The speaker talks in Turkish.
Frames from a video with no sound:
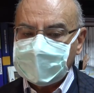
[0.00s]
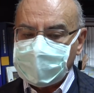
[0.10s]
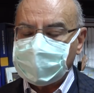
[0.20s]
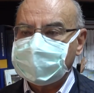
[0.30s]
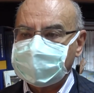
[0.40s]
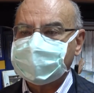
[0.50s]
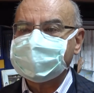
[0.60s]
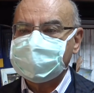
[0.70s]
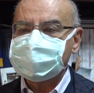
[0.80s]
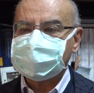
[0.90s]
kullanıma
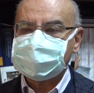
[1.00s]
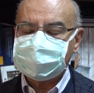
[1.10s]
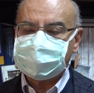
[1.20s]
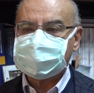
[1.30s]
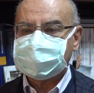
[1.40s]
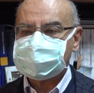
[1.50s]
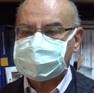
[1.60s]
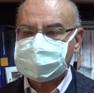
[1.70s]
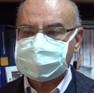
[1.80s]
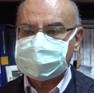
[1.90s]
girecek ki birkaç
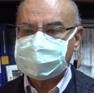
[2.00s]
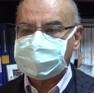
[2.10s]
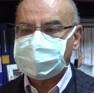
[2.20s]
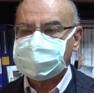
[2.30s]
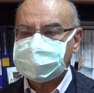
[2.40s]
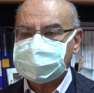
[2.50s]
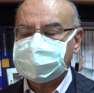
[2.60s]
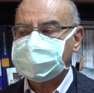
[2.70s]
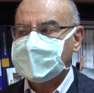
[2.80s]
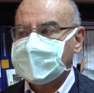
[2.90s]

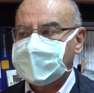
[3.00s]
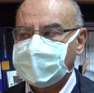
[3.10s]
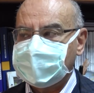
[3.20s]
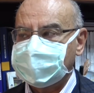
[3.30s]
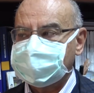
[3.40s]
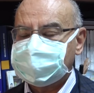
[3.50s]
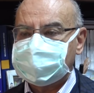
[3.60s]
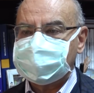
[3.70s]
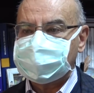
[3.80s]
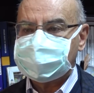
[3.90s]
ülkede bildiğim kadarıyla
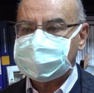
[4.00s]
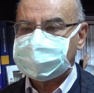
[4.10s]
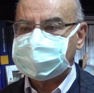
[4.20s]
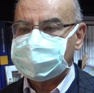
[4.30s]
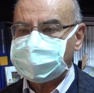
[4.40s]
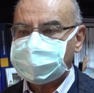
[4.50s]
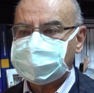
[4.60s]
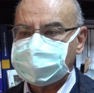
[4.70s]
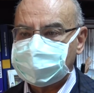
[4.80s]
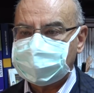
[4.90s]
girdi.
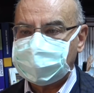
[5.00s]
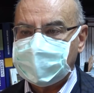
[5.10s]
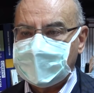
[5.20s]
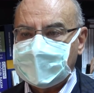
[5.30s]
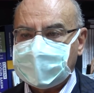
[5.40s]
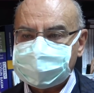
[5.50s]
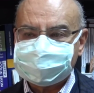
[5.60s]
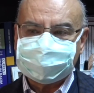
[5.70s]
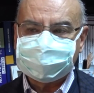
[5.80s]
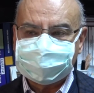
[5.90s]
Bunların da
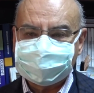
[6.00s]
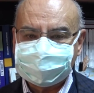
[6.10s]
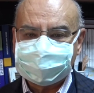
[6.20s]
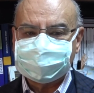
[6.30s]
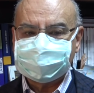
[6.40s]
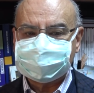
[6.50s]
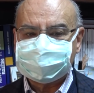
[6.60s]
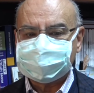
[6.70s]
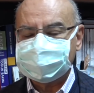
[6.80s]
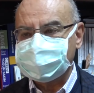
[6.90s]
hastalığın
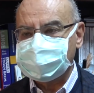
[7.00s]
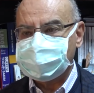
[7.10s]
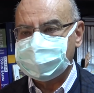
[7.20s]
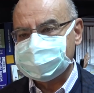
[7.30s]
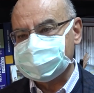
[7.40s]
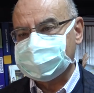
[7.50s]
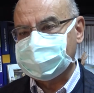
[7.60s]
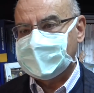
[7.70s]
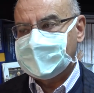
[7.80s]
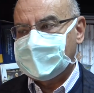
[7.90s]
sıklığını düşürmesi ya
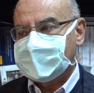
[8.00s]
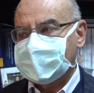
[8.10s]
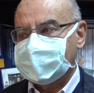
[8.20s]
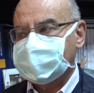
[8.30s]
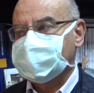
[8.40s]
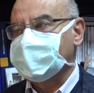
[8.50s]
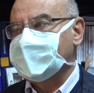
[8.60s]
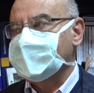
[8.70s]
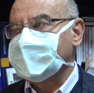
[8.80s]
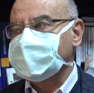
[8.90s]
da
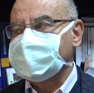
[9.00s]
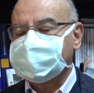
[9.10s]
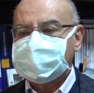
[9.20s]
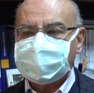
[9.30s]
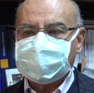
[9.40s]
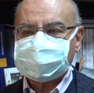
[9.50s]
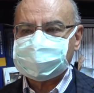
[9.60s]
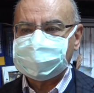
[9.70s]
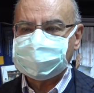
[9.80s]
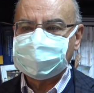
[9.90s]
kitle
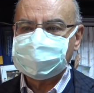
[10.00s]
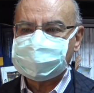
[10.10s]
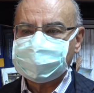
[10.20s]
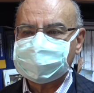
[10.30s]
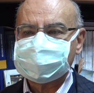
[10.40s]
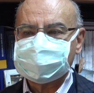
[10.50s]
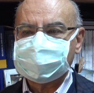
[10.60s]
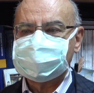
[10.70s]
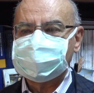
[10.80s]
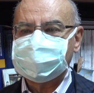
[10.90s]
bağışıklığını geliştirme
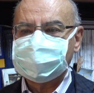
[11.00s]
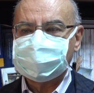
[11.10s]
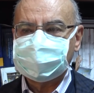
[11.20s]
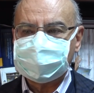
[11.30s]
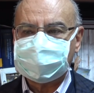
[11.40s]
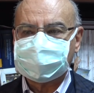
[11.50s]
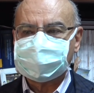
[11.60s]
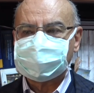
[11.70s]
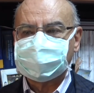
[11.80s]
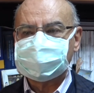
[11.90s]
açısından ciddi bir
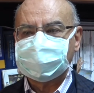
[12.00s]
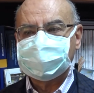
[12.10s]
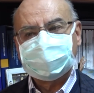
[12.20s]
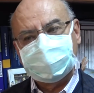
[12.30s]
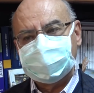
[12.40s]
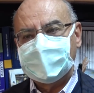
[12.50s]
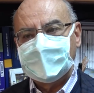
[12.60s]
katkısı olacaktır. Yani